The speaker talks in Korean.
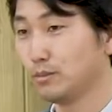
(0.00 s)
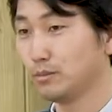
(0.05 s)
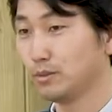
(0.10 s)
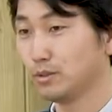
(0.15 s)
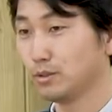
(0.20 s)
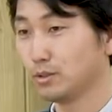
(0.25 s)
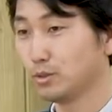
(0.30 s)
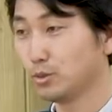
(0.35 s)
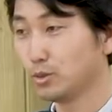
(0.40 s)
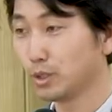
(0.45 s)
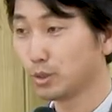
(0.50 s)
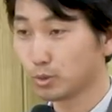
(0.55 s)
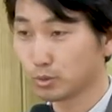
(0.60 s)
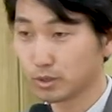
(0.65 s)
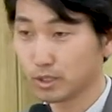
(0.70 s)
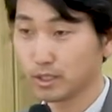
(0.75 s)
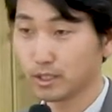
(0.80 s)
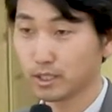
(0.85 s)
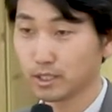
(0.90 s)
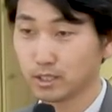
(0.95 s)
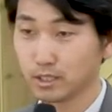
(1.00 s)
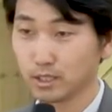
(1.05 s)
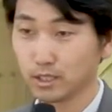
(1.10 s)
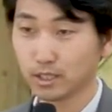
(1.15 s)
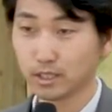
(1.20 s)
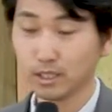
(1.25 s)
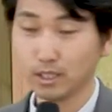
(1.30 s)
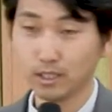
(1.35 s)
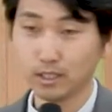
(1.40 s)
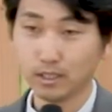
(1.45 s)
뭐시원해 동산에
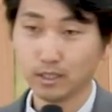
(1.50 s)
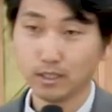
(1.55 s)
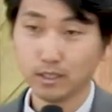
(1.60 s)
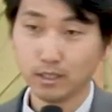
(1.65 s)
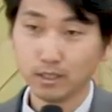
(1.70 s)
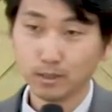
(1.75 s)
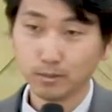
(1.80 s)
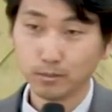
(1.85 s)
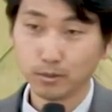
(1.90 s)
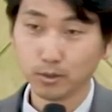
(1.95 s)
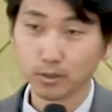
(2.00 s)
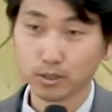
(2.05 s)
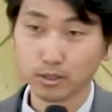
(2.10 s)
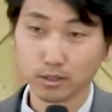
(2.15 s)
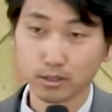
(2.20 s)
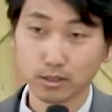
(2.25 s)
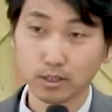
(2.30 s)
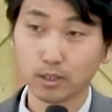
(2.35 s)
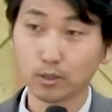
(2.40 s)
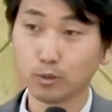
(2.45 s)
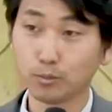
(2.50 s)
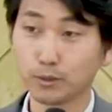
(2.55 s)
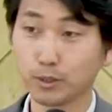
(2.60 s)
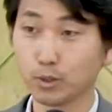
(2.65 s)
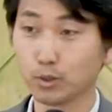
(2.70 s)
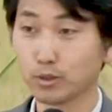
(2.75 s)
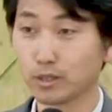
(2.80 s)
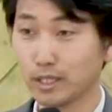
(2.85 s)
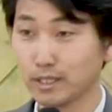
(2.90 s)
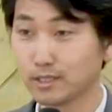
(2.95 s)
계시니까 뭐 여기는 그래도
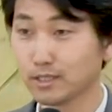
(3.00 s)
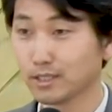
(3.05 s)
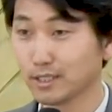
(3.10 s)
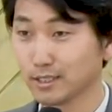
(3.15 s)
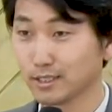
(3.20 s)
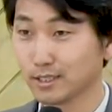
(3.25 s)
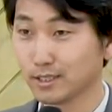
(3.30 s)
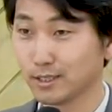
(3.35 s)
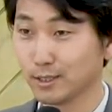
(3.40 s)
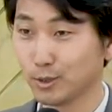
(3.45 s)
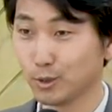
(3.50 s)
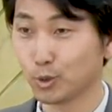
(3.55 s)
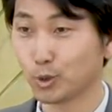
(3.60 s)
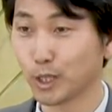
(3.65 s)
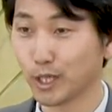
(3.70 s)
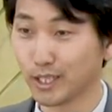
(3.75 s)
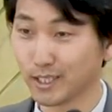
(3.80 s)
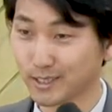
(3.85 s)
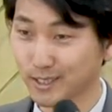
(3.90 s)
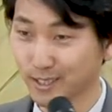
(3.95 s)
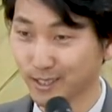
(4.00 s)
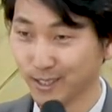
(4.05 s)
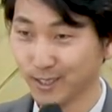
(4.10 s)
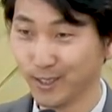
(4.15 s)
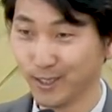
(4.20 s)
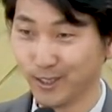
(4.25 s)
비교적 안전하잖아요. 요새 같잖아요.